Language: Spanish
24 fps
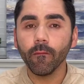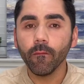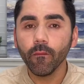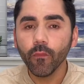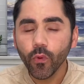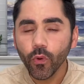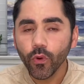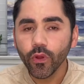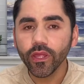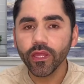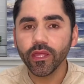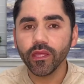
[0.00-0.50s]

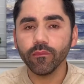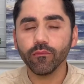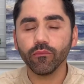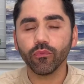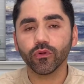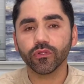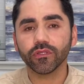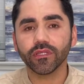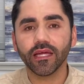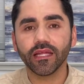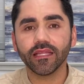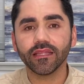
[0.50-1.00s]
muy
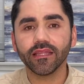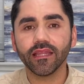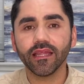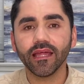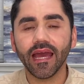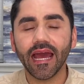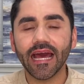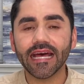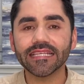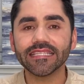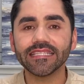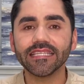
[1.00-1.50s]

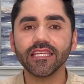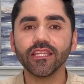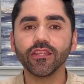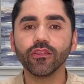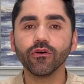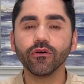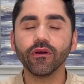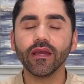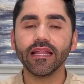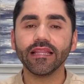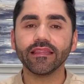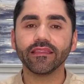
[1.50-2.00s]
importante ha
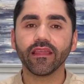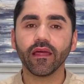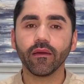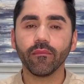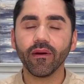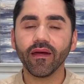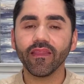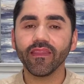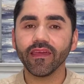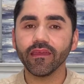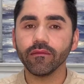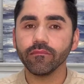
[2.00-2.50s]
sido el
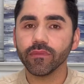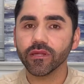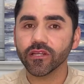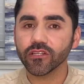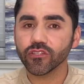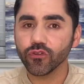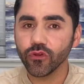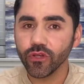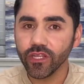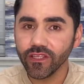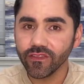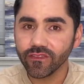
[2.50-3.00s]
tema de
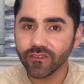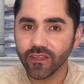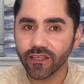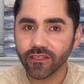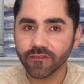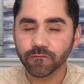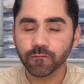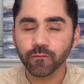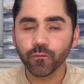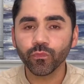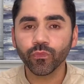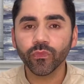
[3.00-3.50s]

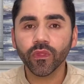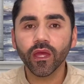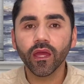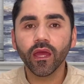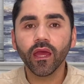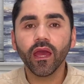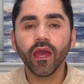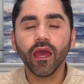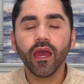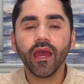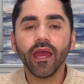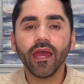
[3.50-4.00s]
inversionistas.
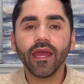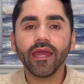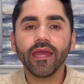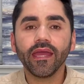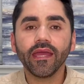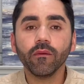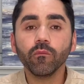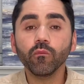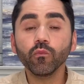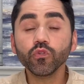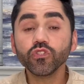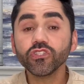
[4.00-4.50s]

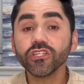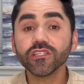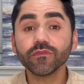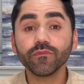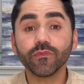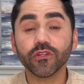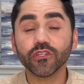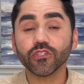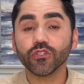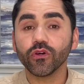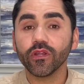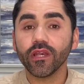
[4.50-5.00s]
Eh, muchas
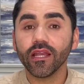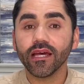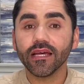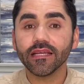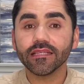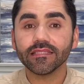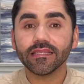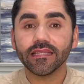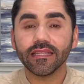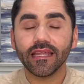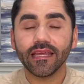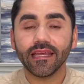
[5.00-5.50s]

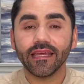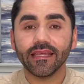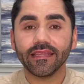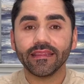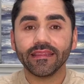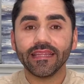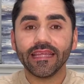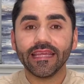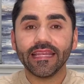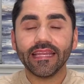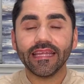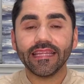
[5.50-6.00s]
personas eh,
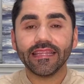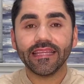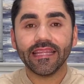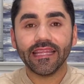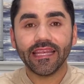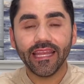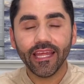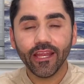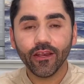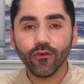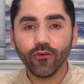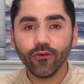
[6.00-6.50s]
tienen
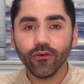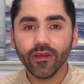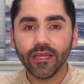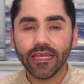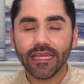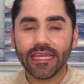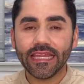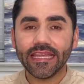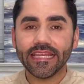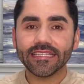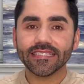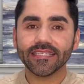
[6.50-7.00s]
dinero
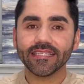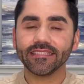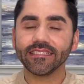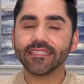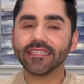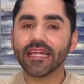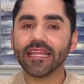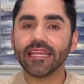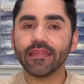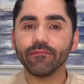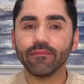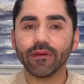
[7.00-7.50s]
y
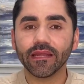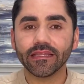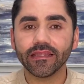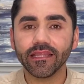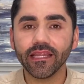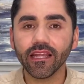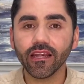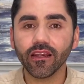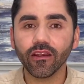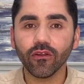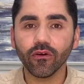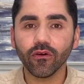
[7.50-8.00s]
necesitan
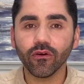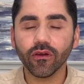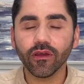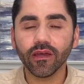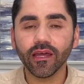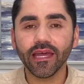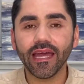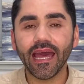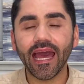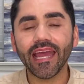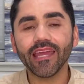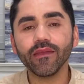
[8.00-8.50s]
invertirlo.
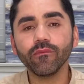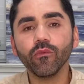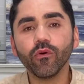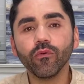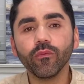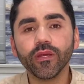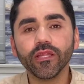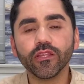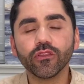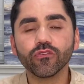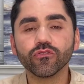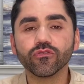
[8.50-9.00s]
Hay
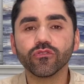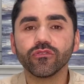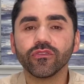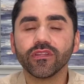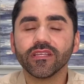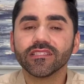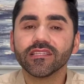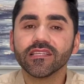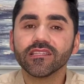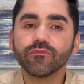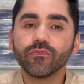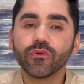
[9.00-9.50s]
momentos donde
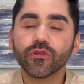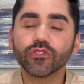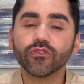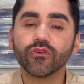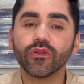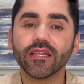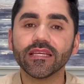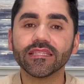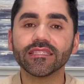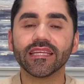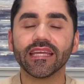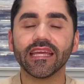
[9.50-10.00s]
esas
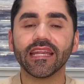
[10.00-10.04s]
personas